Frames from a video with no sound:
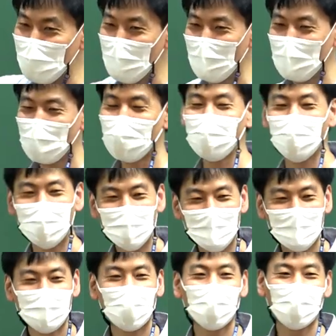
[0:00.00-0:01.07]
어? 그래서
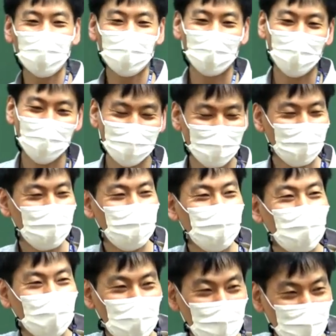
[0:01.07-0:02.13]
생각했다. 어,
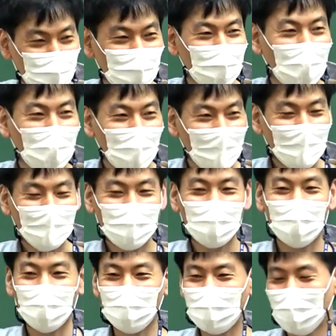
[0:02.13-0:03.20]
집어넣게 못 준다. 이
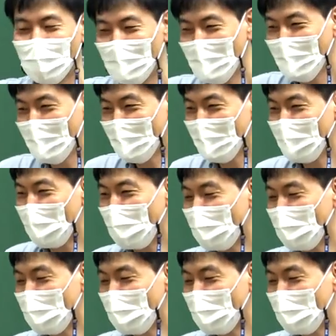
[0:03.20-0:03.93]
생각했죠. 네